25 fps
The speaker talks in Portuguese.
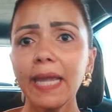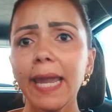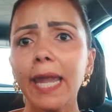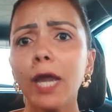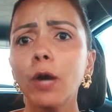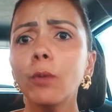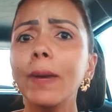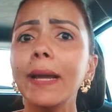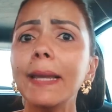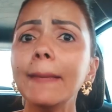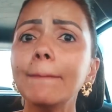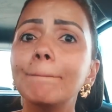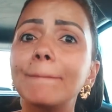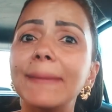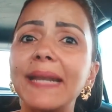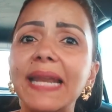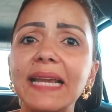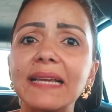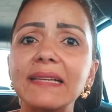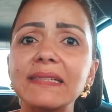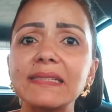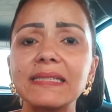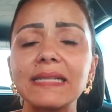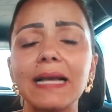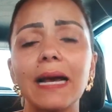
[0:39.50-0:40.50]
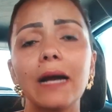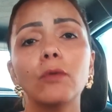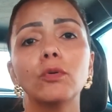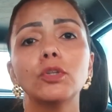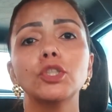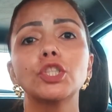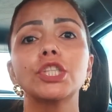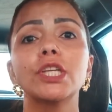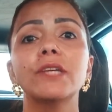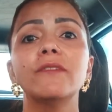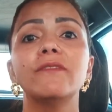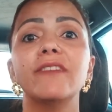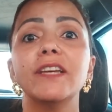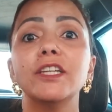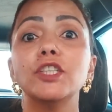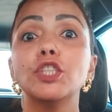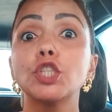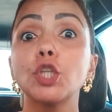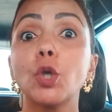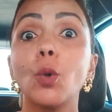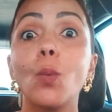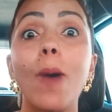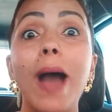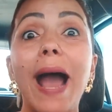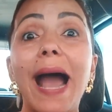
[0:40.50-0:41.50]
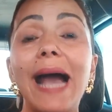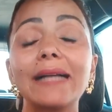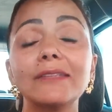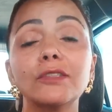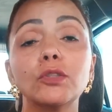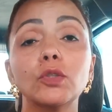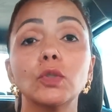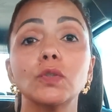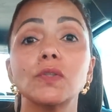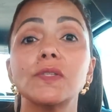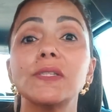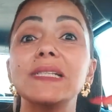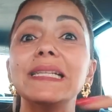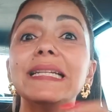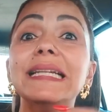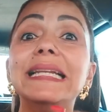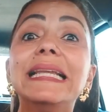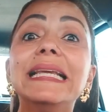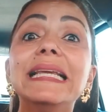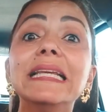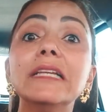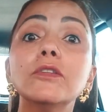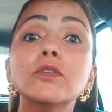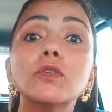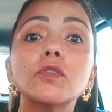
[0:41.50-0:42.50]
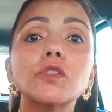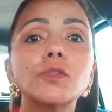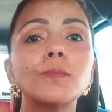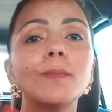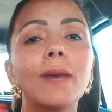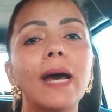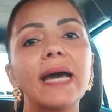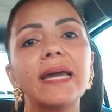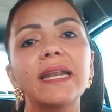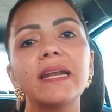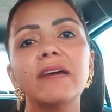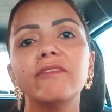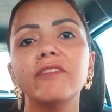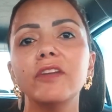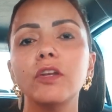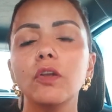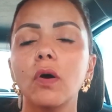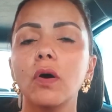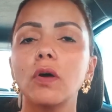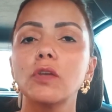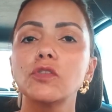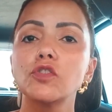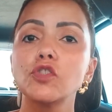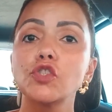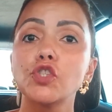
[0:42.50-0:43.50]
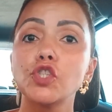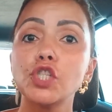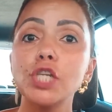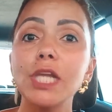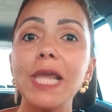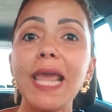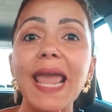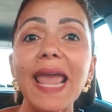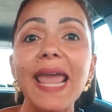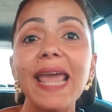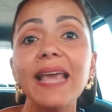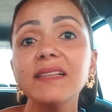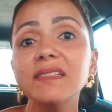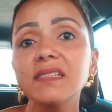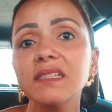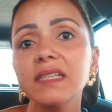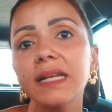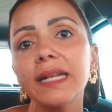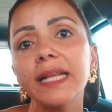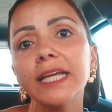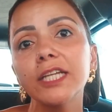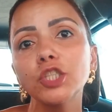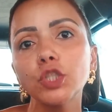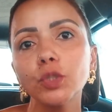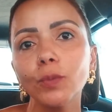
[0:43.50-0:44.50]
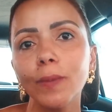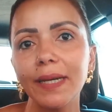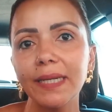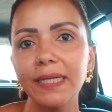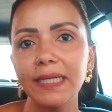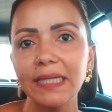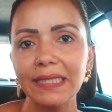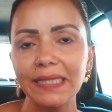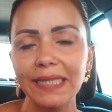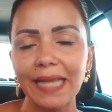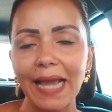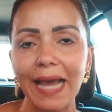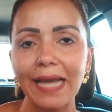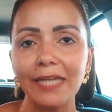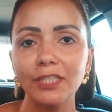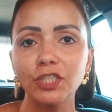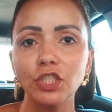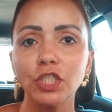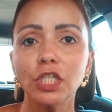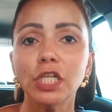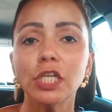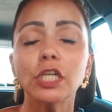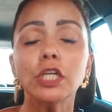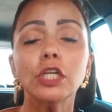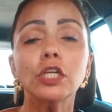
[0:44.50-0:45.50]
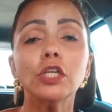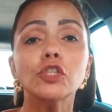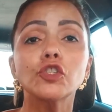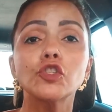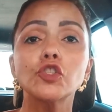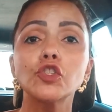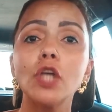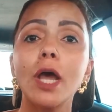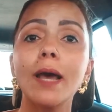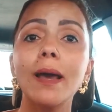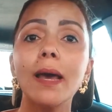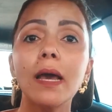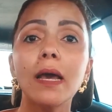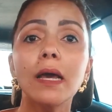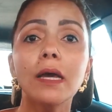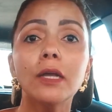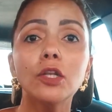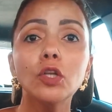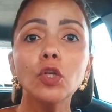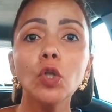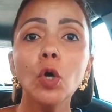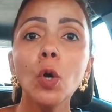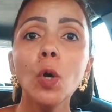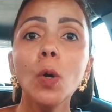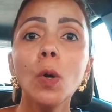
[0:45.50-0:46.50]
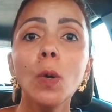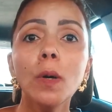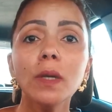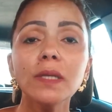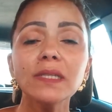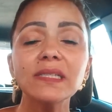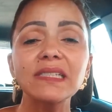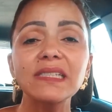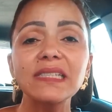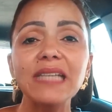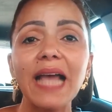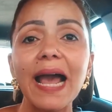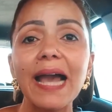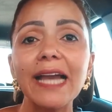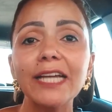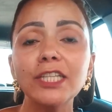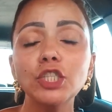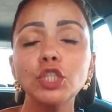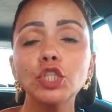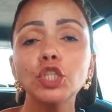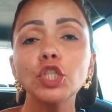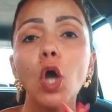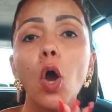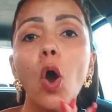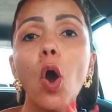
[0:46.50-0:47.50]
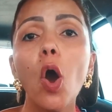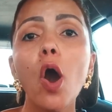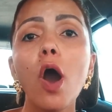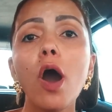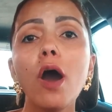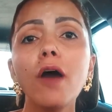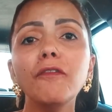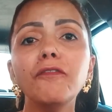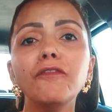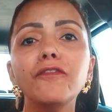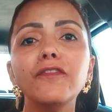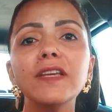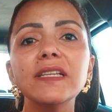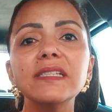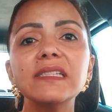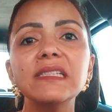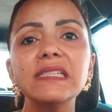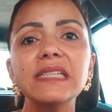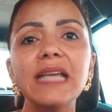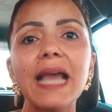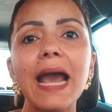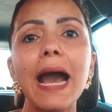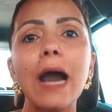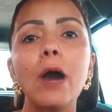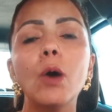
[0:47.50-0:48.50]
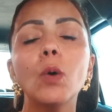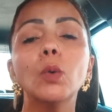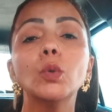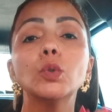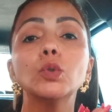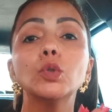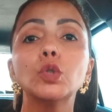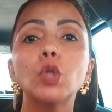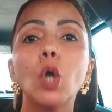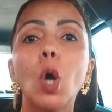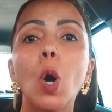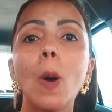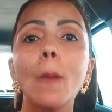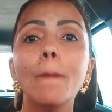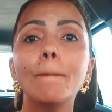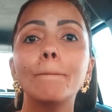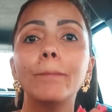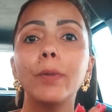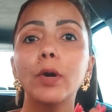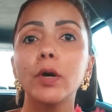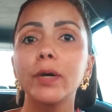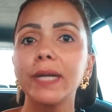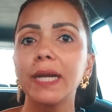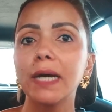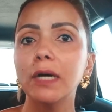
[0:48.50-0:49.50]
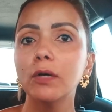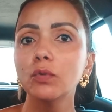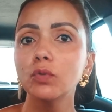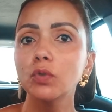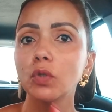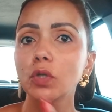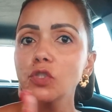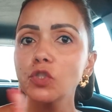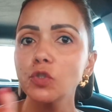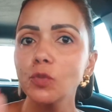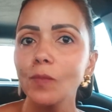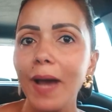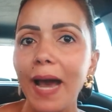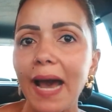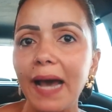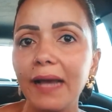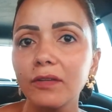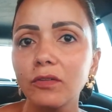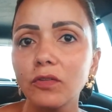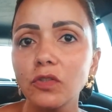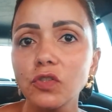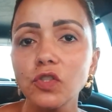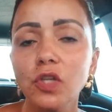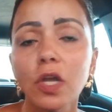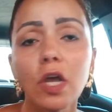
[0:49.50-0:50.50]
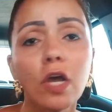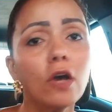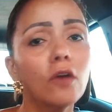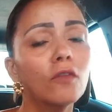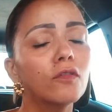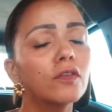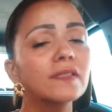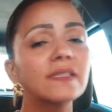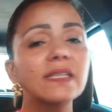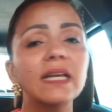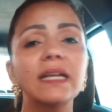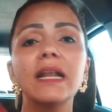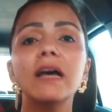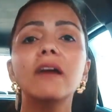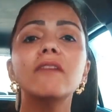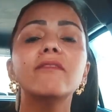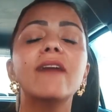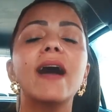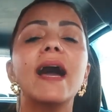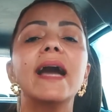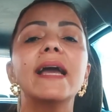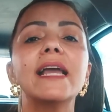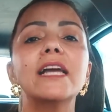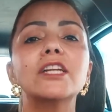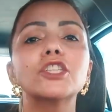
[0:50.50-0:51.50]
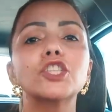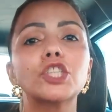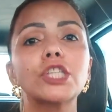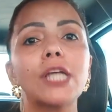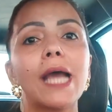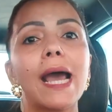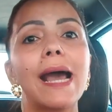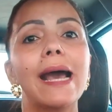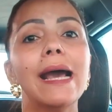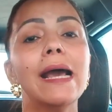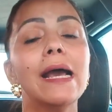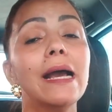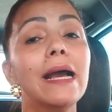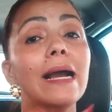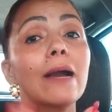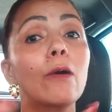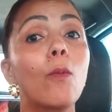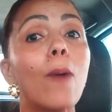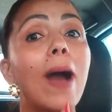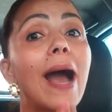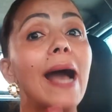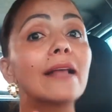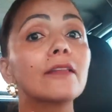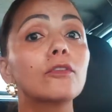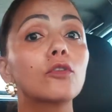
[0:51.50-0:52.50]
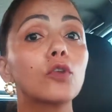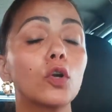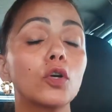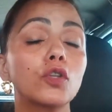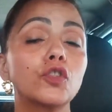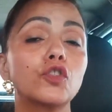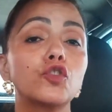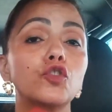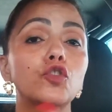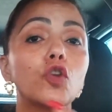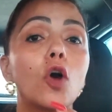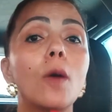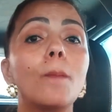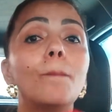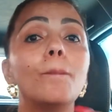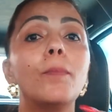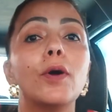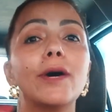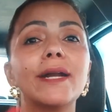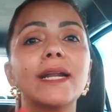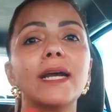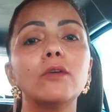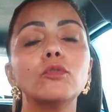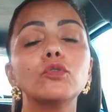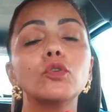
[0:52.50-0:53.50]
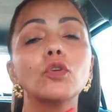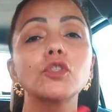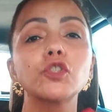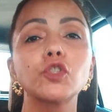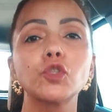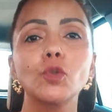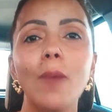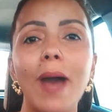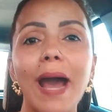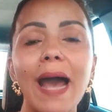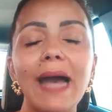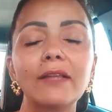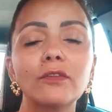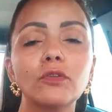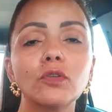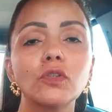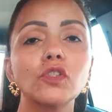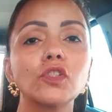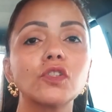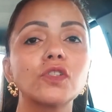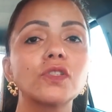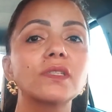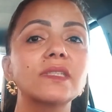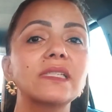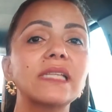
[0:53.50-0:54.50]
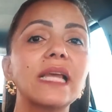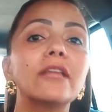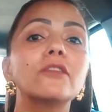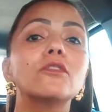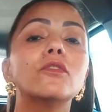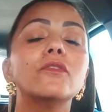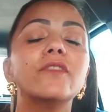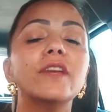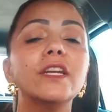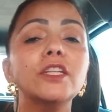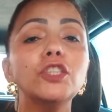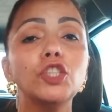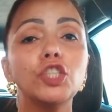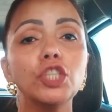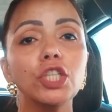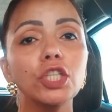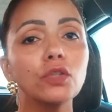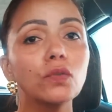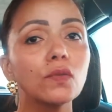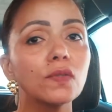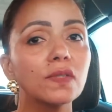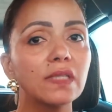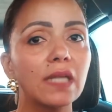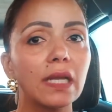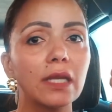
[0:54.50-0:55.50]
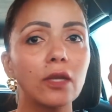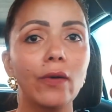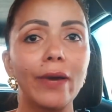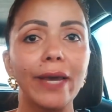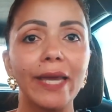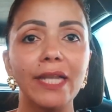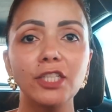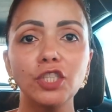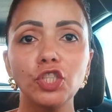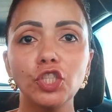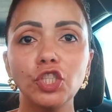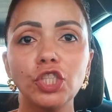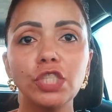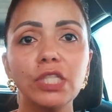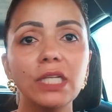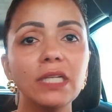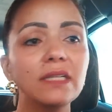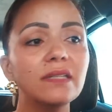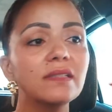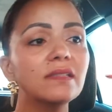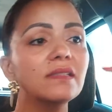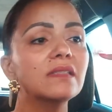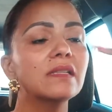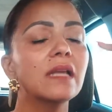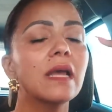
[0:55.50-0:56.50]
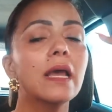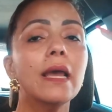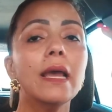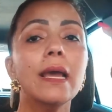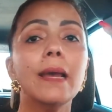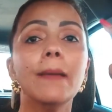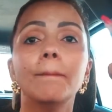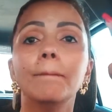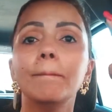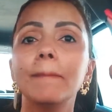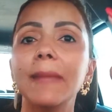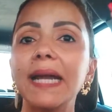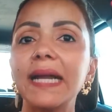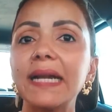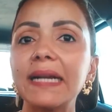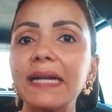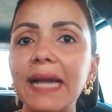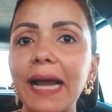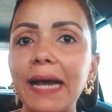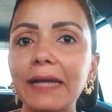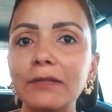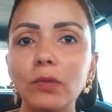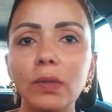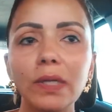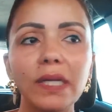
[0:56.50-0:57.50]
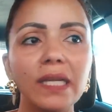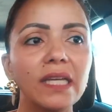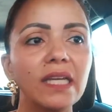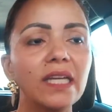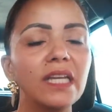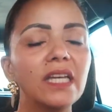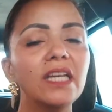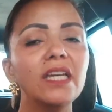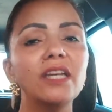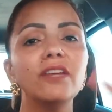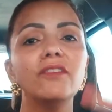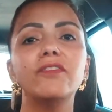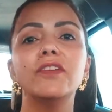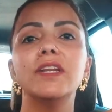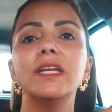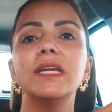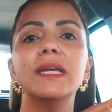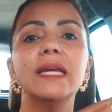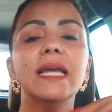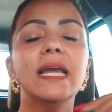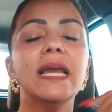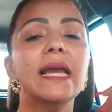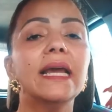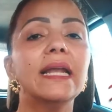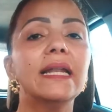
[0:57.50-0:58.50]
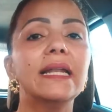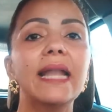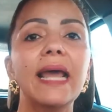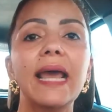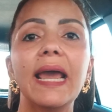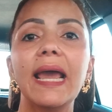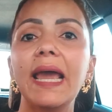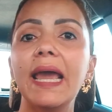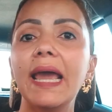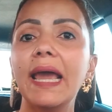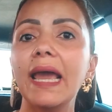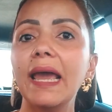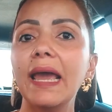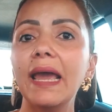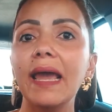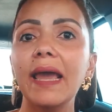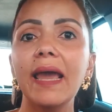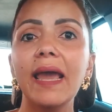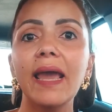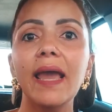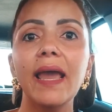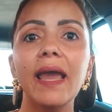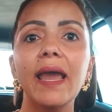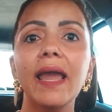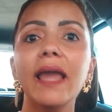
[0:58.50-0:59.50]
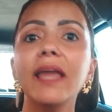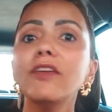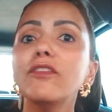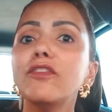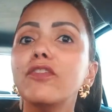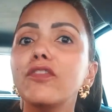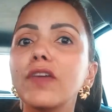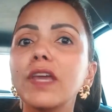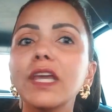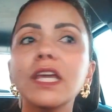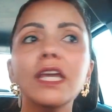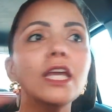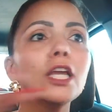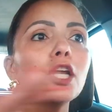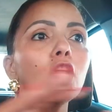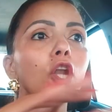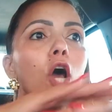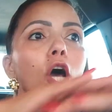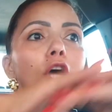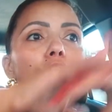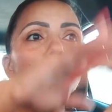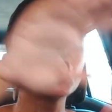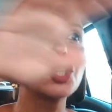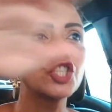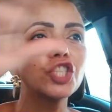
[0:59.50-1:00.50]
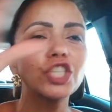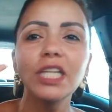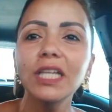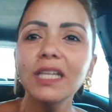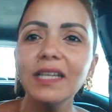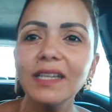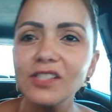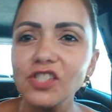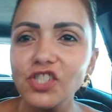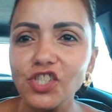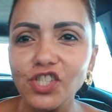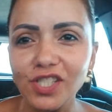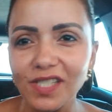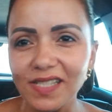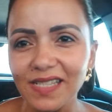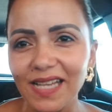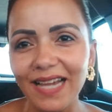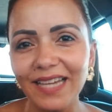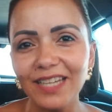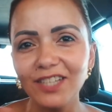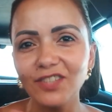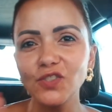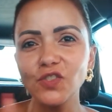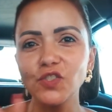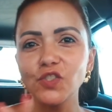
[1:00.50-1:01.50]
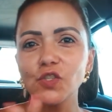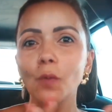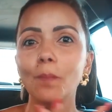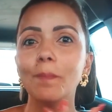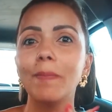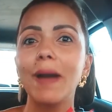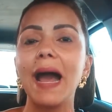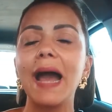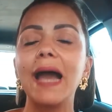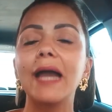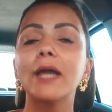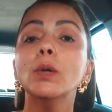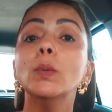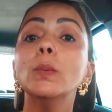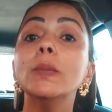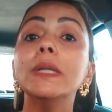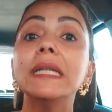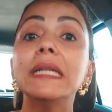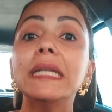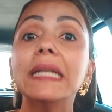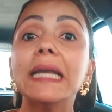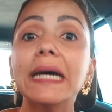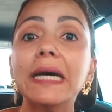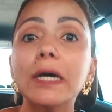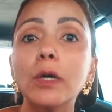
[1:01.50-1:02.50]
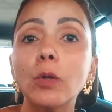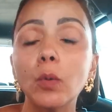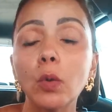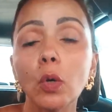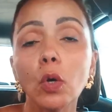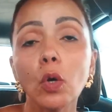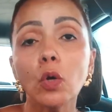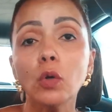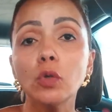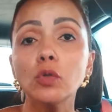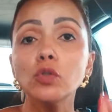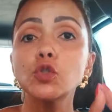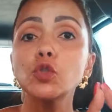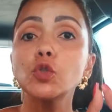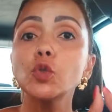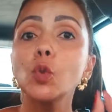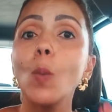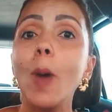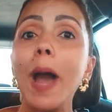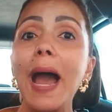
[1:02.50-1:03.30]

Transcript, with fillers: é uma empresa onde que vende quadros lindos, maravilhosos, de excelente qualidade, só no site oficial do Porão dos Quadros. Você não vai achar quadros do Porão dos Quadros sendo vendidos em OLX, Mercado Livre, né? É, enfim, em lojinhas daí do seu bairro, não. Os